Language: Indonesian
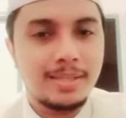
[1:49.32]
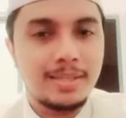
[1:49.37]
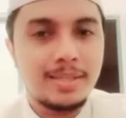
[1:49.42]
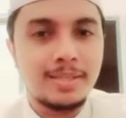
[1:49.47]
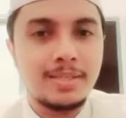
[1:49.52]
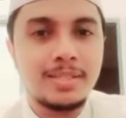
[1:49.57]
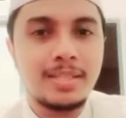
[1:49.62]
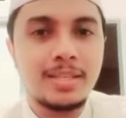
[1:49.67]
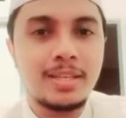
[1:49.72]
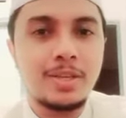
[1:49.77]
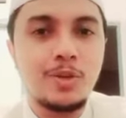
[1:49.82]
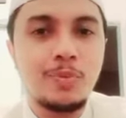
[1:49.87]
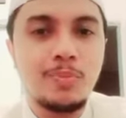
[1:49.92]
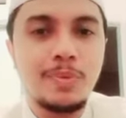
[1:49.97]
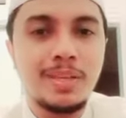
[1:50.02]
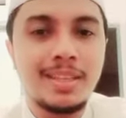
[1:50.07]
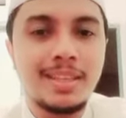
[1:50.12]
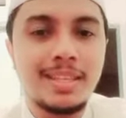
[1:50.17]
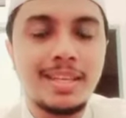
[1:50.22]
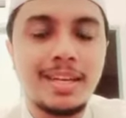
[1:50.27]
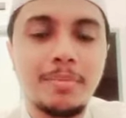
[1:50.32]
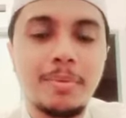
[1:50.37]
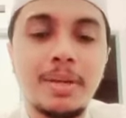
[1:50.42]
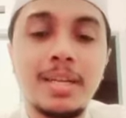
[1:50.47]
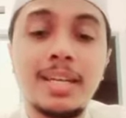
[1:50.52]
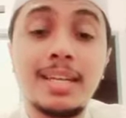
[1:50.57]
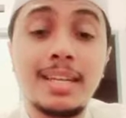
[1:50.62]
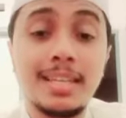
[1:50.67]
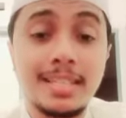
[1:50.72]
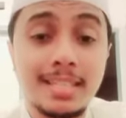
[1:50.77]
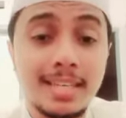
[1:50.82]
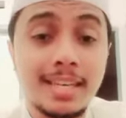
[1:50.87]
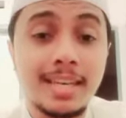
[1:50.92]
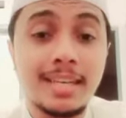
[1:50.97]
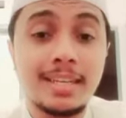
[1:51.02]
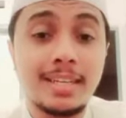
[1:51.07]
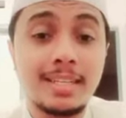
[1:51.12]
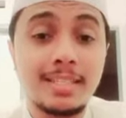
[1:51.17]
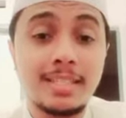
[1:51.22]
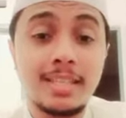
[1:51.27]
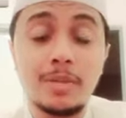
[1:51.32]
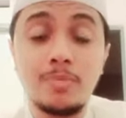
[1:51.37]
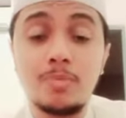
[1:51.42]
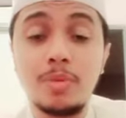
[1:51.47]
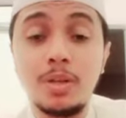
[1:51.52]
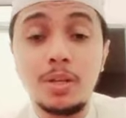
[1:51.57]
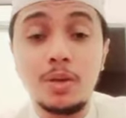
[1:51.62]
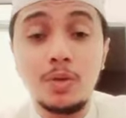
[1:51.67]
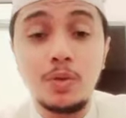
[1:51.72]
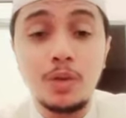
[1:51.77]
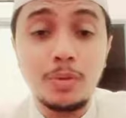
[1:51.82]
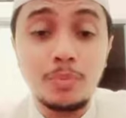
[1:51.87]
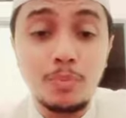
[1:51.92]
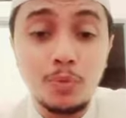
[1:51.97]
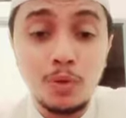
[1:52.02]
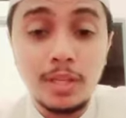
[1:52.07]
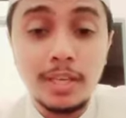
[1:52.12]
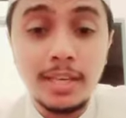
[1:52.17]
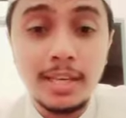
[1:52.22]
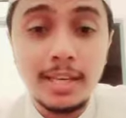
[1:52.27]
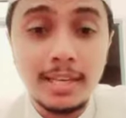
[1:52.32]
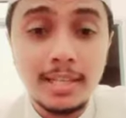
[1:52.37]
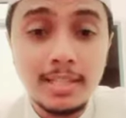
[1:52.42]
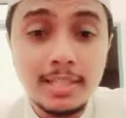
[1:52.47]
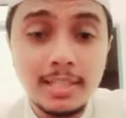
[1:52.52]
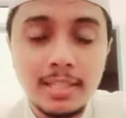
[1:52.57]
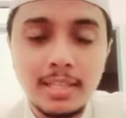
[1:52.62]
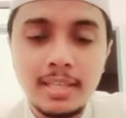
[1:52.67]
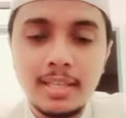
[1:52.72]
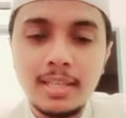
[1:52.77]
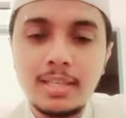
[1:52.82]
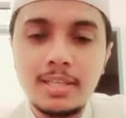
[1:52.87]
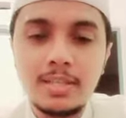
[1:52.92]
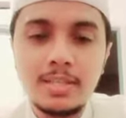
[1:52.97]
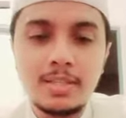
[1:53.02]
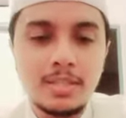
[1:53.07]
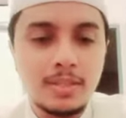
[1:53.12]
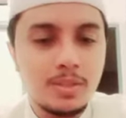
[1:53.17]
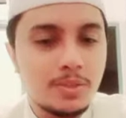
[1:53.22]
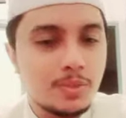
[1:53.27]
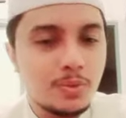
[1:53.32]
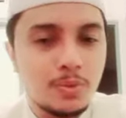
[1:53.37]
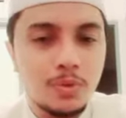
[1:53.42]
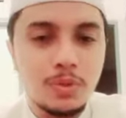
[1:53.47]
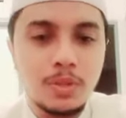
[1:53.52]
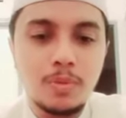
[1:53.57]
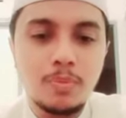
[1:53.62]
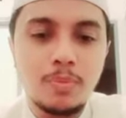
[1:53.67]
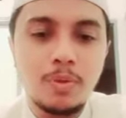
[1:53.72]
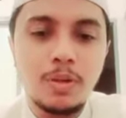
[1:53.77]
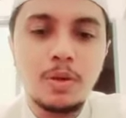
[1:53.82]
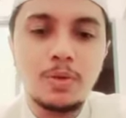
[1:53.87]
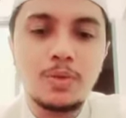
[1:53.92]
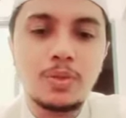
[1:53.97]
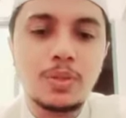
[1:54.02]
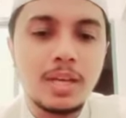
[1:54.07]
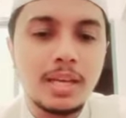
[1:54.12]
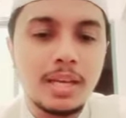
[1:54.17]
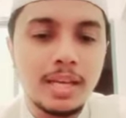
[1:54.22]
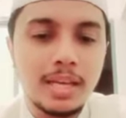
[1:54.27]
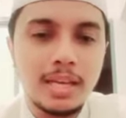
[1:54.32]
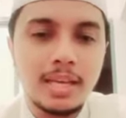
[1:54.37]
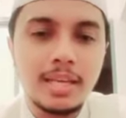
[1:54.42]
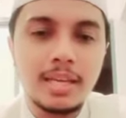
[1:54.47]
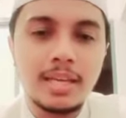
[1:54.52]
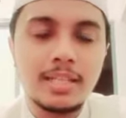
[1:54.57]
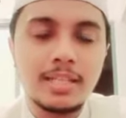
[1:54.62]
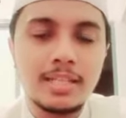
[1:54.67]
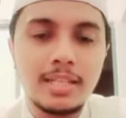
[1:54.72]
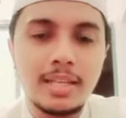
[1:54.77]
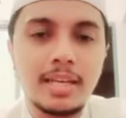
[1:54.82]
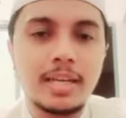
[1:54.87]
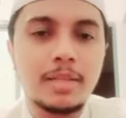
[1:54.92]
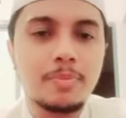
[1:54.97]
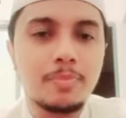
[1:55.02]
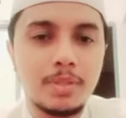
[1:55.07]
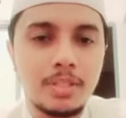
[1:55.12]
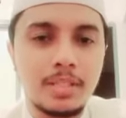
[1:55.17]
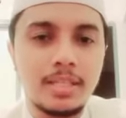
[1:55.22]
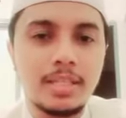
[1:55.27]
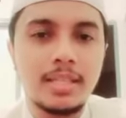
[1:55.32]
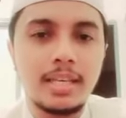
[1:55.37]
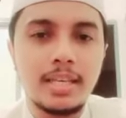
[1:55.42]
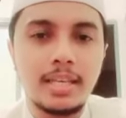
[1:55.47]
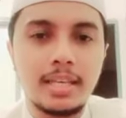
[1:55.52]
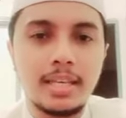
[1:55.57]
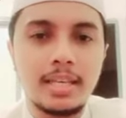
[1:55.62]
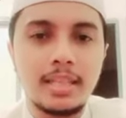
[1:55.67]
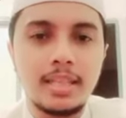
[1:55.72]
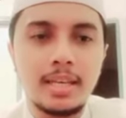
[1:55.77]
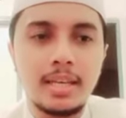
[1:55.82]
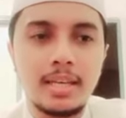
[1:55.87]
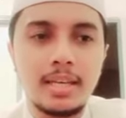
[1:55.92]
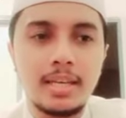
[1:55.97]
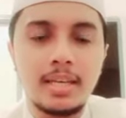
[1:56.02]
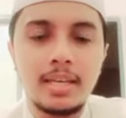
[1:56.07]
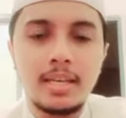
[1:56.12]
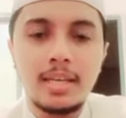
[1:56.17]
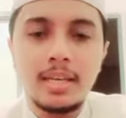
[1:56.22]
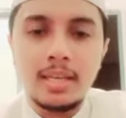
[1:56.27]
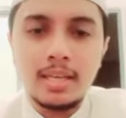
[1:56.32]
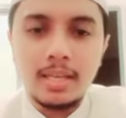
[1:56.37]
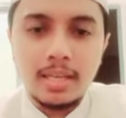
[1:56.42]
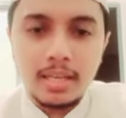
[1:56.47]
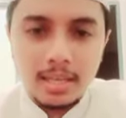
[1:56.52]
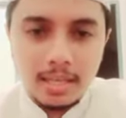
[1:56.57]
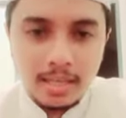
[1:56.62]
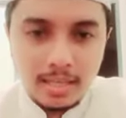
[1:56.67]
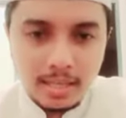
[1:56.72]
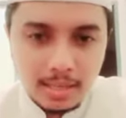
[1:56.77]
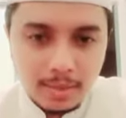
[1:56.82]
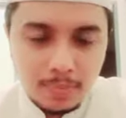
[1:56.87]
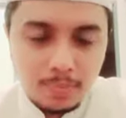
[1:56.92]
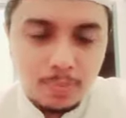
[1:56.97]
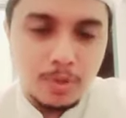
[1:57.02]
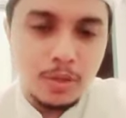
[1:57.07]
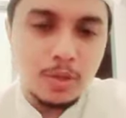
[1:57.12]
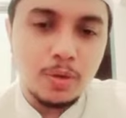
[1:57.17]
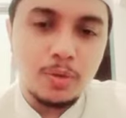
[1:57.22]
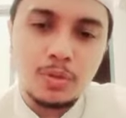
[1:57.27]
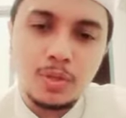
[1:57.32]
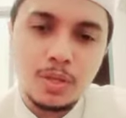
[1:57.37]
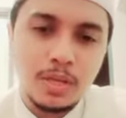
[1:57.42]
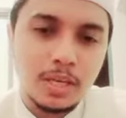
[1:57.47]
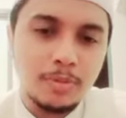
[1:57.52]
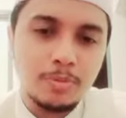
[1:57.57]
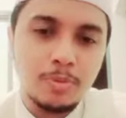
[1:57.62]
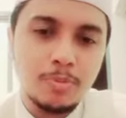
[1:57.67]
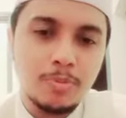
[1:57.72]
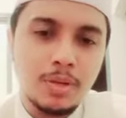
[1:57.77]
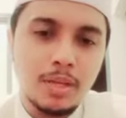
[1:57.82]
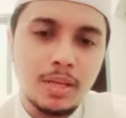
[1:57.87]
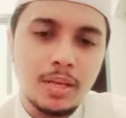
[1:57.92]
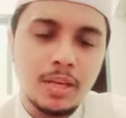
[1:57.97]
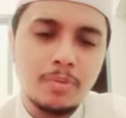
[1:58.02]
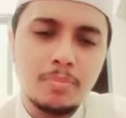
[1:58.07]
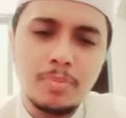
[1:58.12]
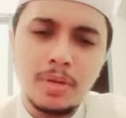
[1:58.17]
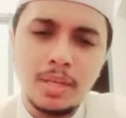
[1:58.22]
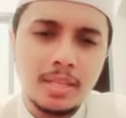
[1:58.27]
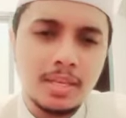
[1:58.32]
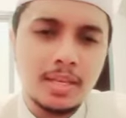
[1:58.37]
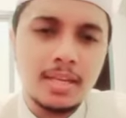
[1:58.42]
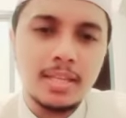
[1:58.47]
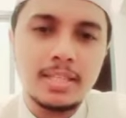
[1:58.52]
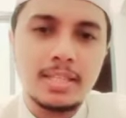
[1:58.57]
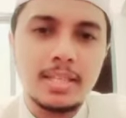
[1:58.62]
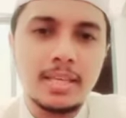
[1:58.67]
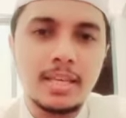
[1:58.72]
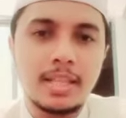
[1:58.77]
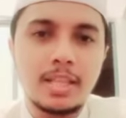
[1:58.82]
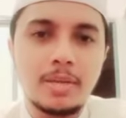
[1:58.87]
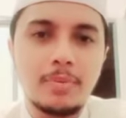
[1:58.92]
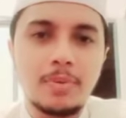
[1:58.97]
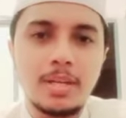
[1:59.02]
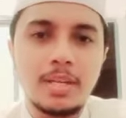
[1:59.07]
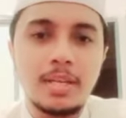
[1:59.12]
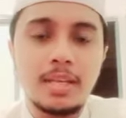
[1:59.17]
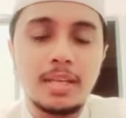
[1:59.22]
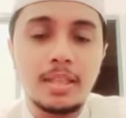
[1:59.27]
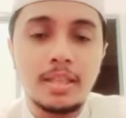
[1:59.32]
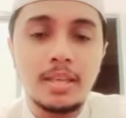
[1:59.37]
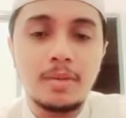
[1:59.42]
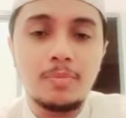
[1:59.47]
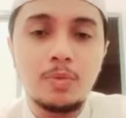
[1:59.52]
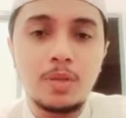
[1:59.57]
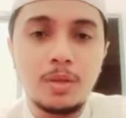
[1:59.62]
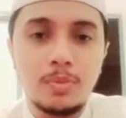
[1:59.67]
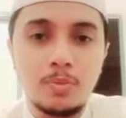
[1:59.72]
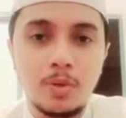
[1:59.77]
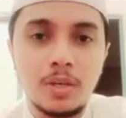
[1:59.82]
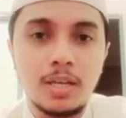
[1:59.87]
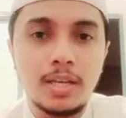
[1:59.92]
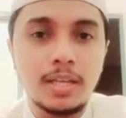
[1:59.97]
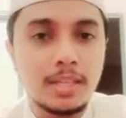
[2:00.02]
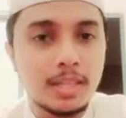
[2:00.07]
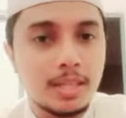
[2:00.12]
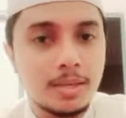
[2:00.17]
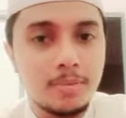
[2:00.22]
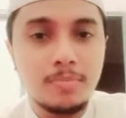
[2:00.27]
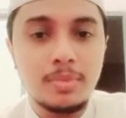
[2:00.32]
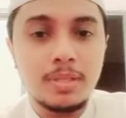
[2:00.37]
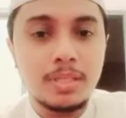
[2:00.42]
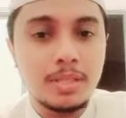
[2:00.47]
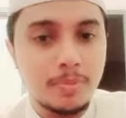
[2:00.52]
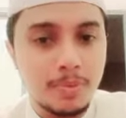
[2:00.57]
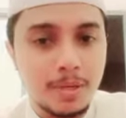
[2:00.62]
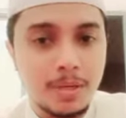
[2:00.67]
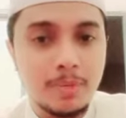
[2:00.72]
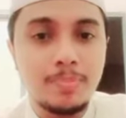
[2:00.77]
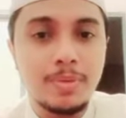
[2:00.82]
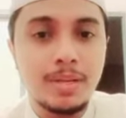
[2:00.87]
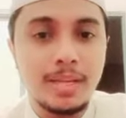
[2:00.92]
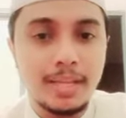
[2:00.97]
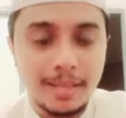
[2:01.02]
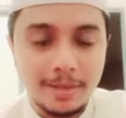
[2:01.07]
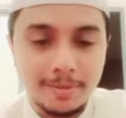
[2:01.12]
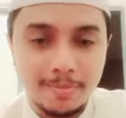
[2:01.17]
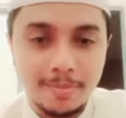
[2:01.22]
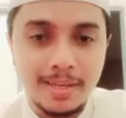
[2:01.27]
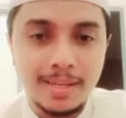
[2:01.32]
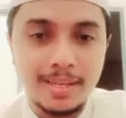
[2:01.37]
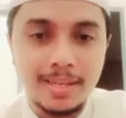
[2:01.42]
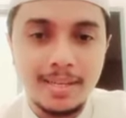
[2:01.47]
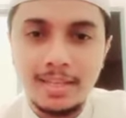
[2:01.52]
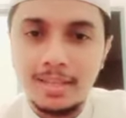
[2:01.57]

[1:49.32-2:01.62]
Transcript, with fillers: Sekelumit daripada nasihat-nasihat beliau yang mulia, sesungguhnya beliau sangat-sangat mencintai kita Beliau sangat memberikan banyak nasihat kepada kita. Mudah-mudahan kita bisa mengambil hikmah.